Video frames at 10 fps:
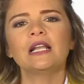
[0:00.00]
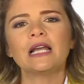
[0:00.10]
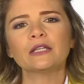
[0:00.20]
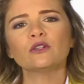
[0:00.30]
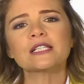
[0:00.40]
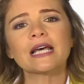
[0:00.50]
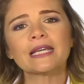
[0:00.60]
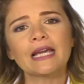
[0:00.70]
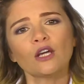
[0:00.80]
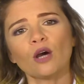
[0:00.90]
لأنه إذا
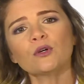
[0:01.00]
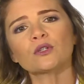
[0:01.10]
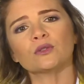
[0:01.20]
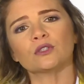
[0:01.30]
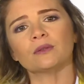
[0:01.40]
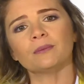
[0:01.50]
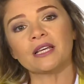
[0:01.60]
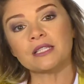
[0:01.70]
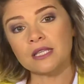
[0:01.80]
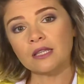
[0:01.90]
كان عمركن
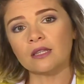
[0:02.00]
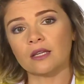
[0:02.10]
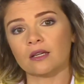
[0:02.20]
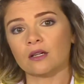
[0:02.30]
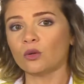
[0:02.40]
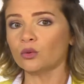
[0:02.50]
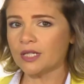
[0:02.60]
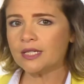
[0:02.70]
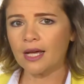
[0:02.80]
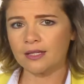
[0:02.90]
بين ستة
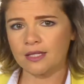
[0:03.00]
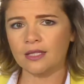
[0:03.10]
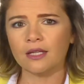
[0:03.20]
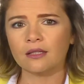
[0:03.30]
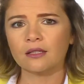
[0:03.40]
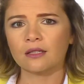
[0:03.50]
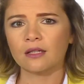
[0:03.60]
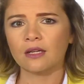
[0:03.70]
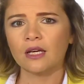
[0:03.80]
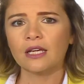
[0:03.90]
وتسع سنين
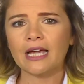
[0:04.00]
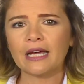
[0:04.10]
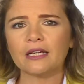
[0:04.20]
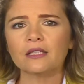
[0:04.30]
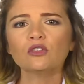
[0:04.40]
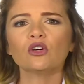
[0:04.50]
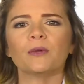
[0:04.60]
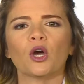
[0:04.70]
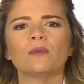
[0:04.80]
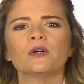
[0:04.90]
يعني أنتو
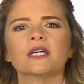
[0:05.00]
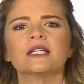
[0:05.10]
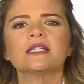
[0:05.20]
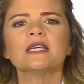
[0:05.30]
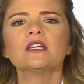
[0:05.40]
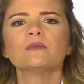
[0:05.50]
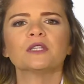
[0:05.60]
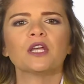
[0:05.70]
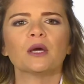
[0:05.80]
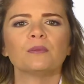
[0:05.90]
بعمر كتير
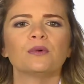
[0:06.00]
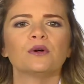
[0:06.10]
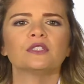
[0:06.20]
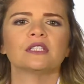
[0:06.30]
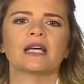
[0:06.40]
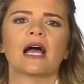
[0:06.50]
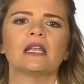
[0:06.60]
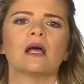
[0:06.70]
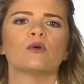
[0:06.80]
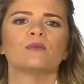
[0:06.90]
بتحبوا
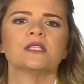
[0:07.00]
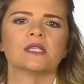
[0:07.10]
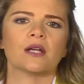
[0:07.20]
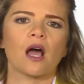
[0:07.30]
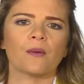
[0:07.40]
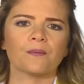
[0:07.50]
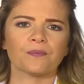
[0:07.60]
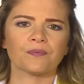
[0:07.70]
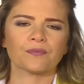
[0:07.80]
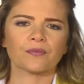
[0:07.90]
تتعلموا بسرعة
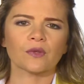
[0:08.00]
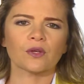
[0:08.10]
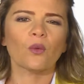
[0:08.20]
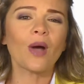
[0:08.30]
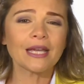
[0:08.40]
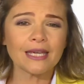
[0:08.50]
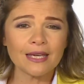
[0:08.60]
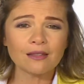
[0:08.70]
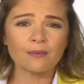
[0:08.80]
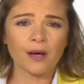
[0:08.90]

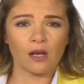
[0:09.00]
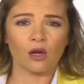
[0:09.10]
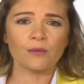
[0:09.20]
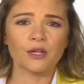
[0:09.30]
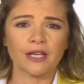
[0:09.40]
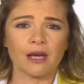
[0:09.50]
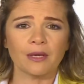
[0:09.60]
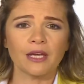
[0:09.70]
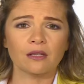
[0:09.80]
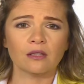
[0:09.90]
وأكيد بهالعمر
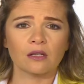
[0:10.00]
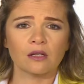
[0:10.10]
كمان